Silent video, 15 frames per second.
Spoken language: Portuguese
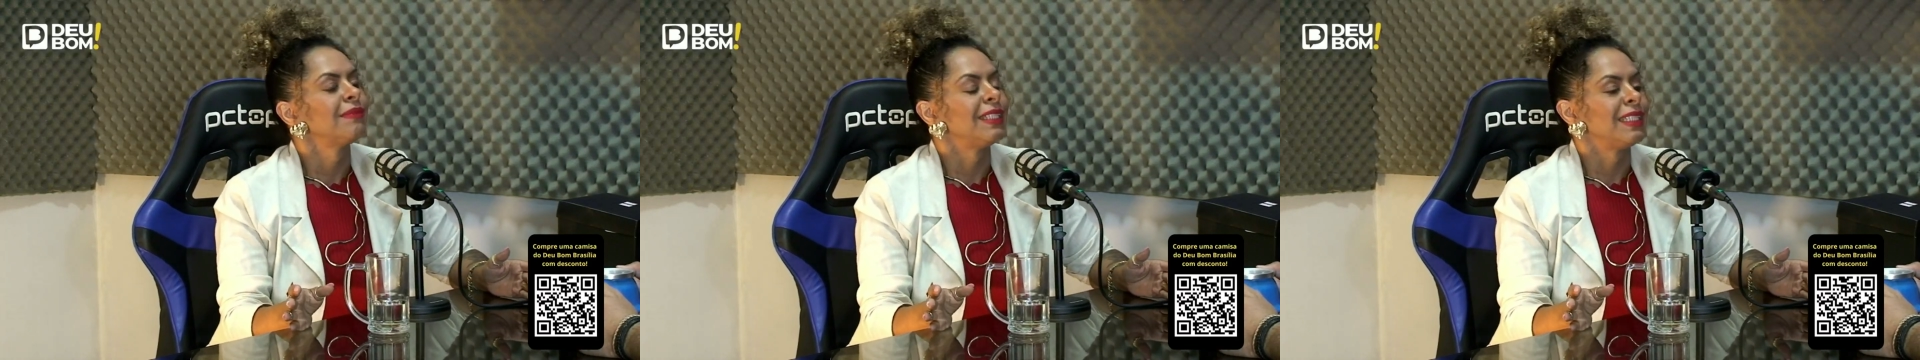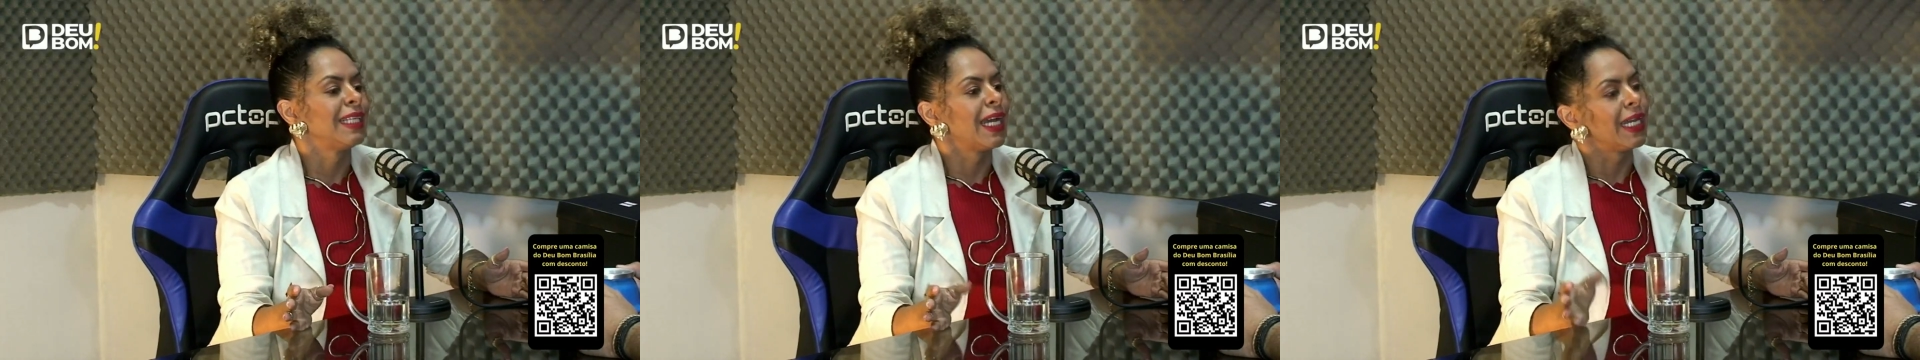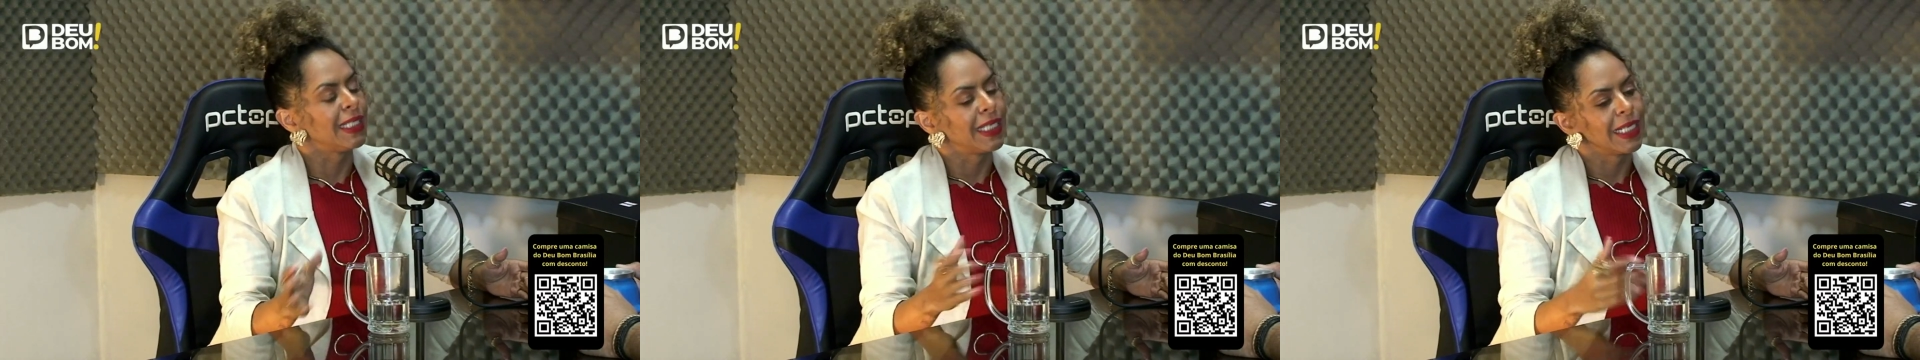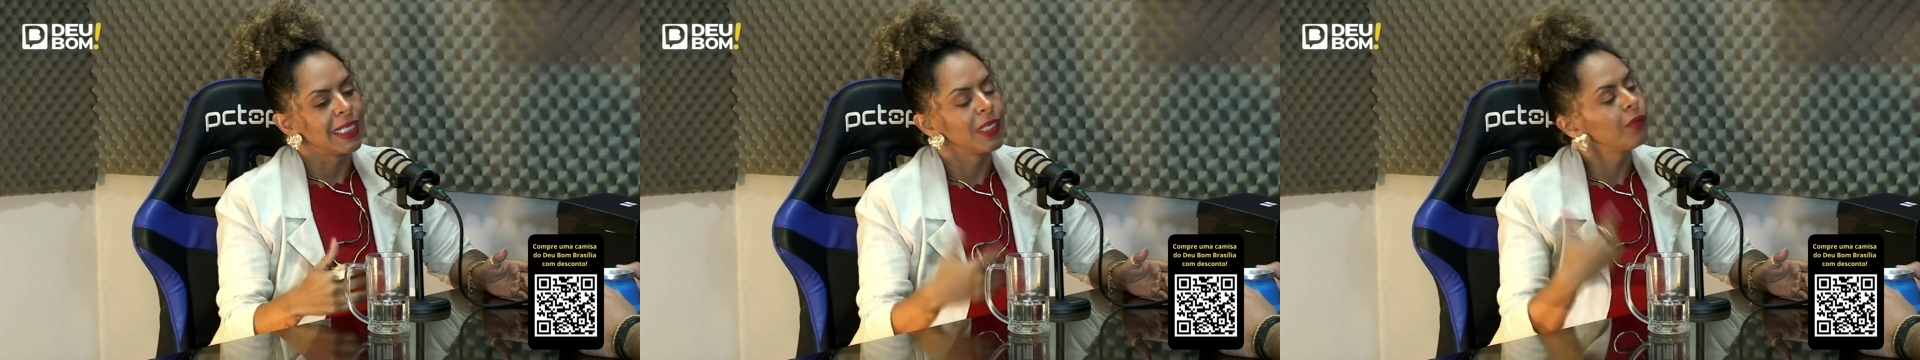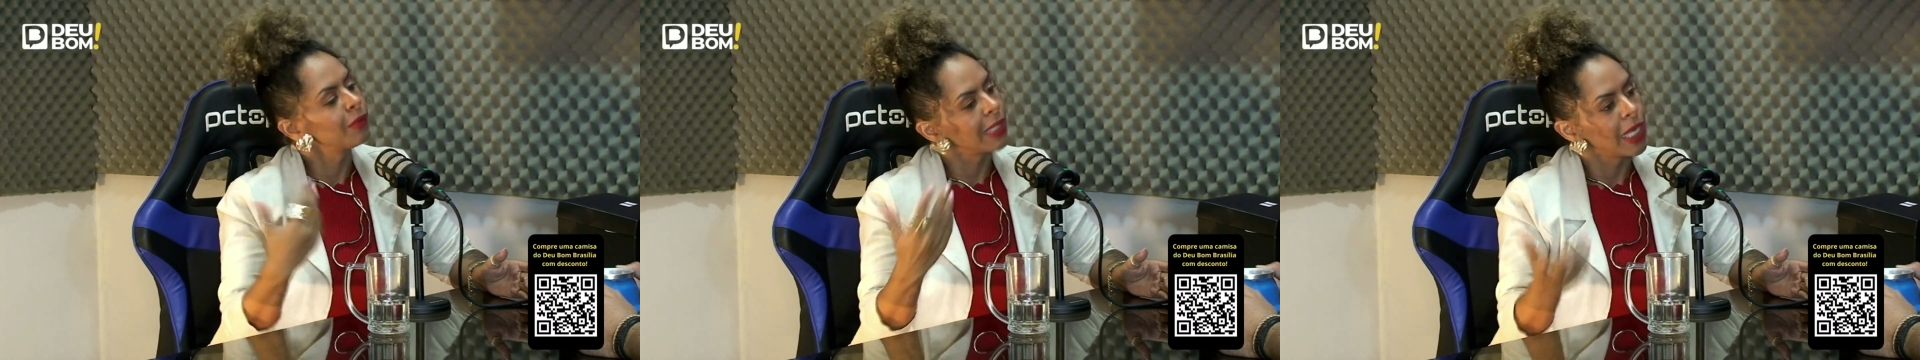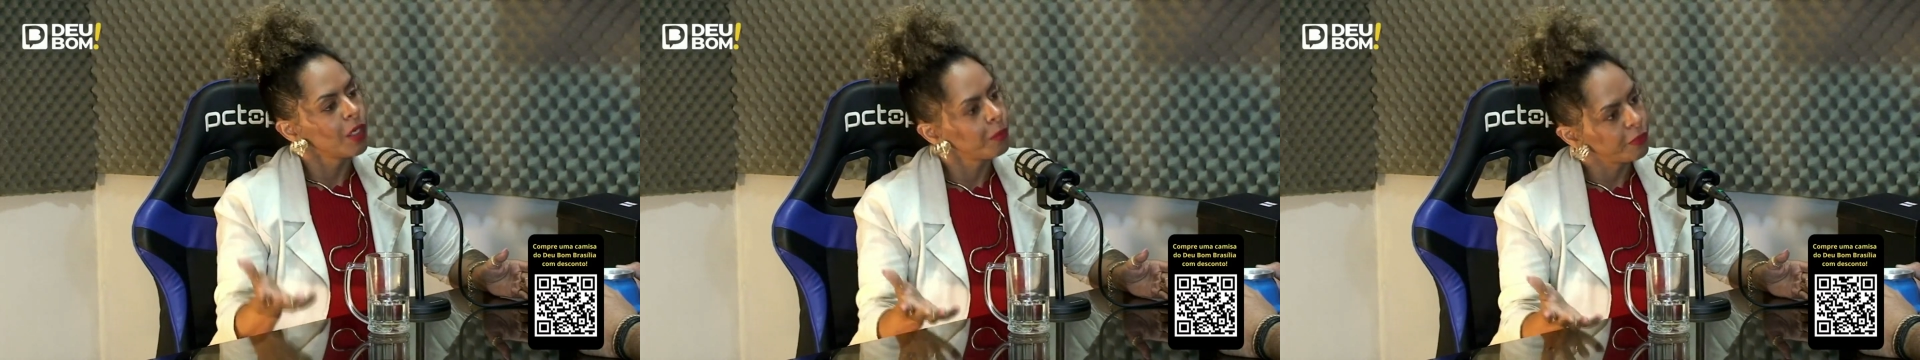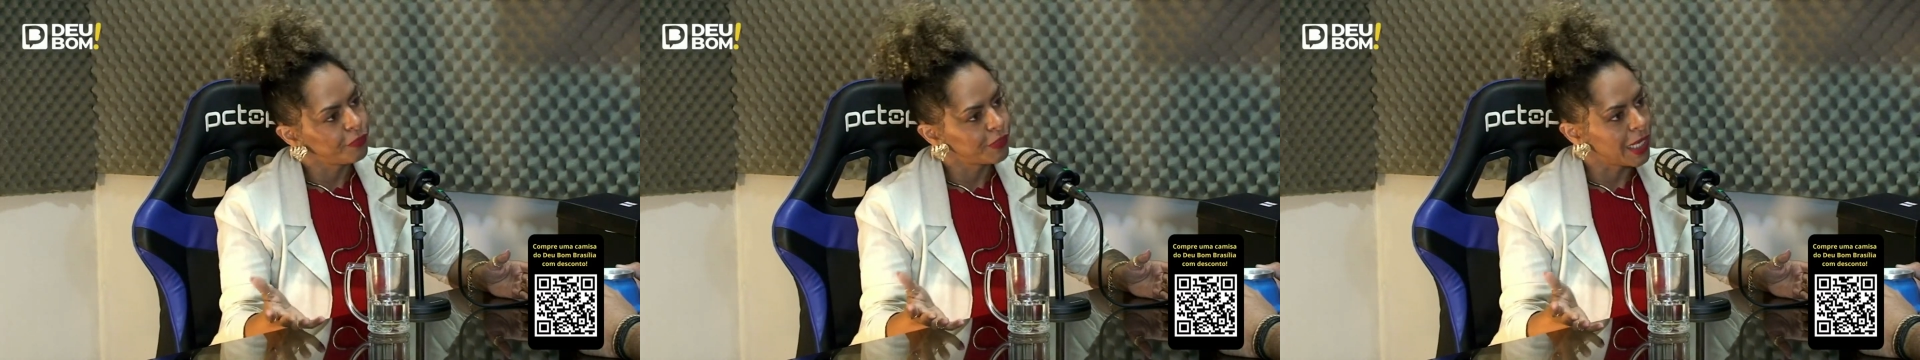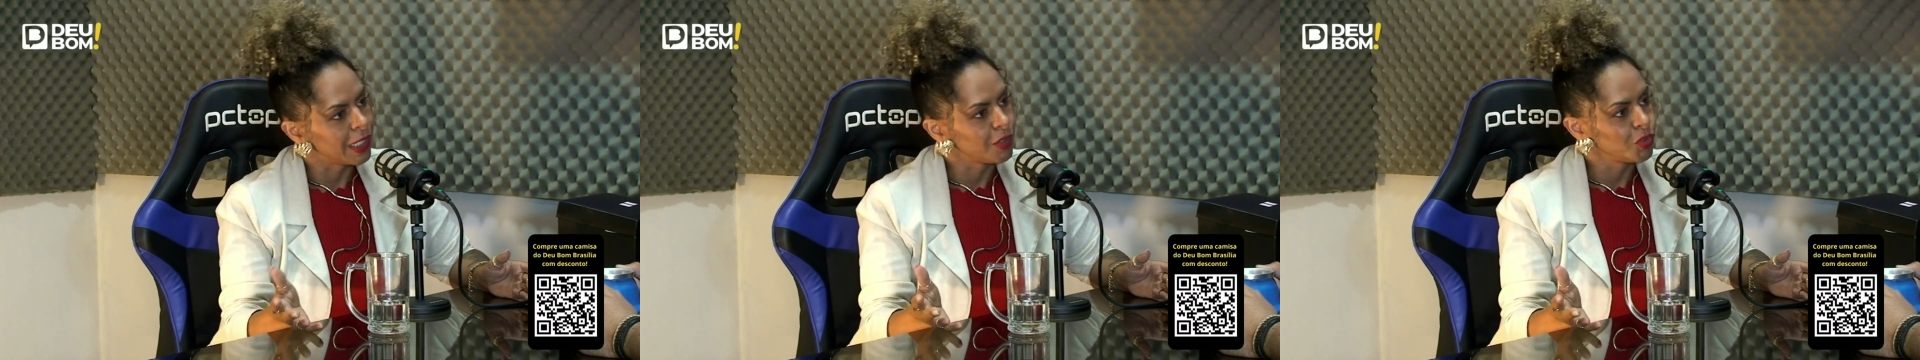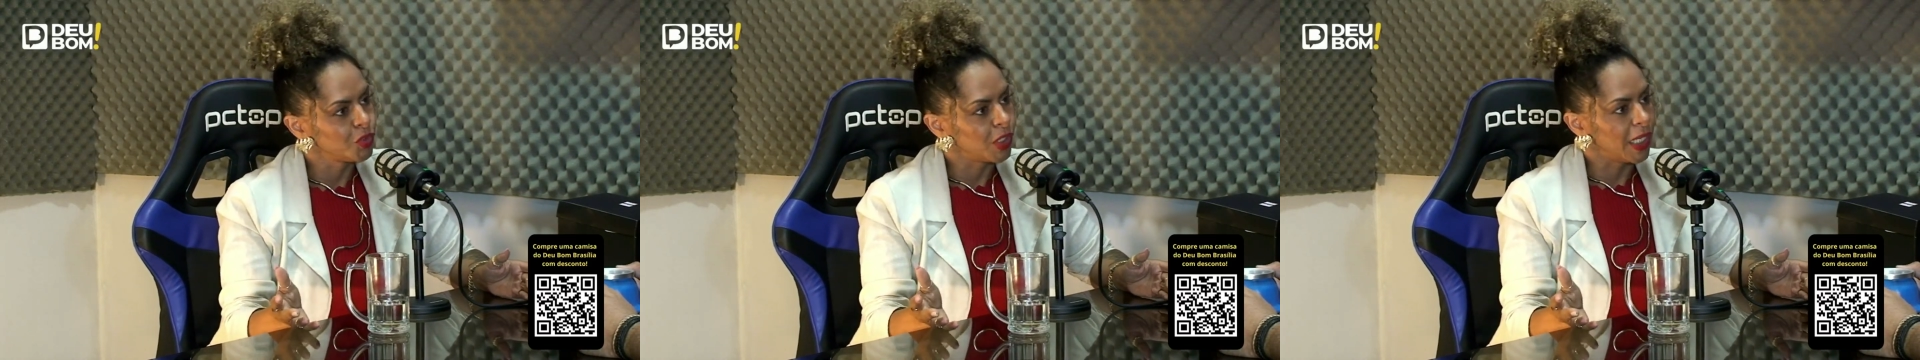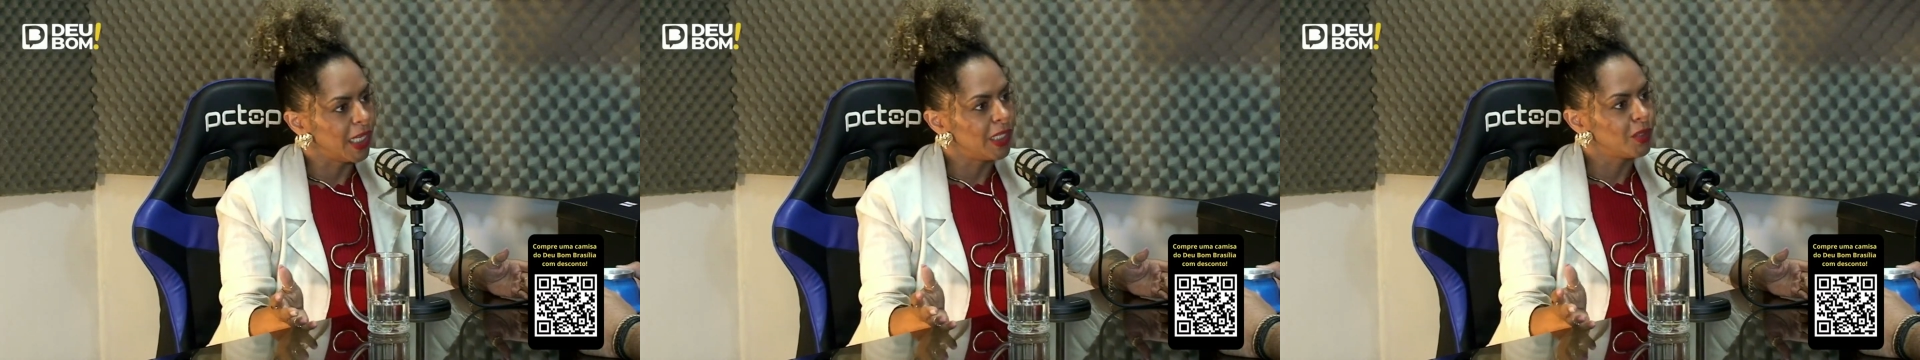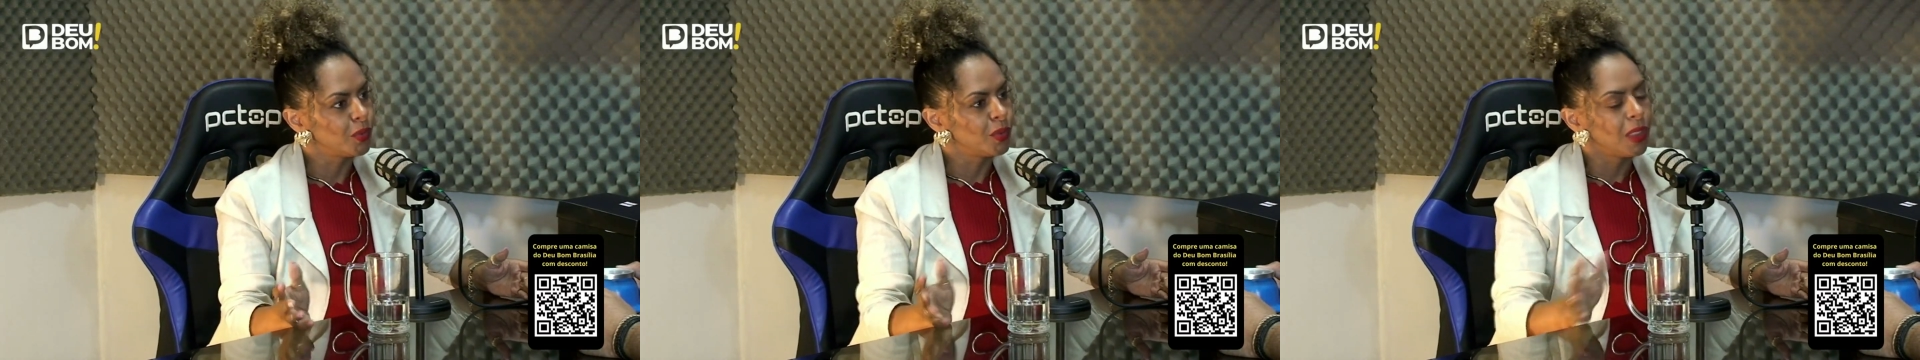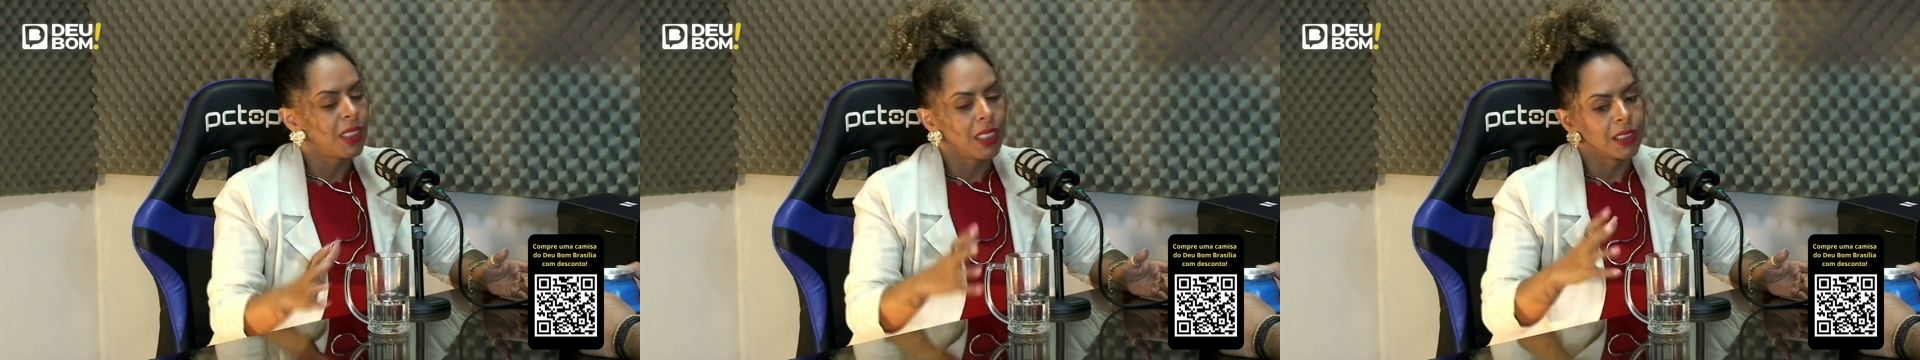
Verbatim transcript: E aí ela não está lubrificada direito,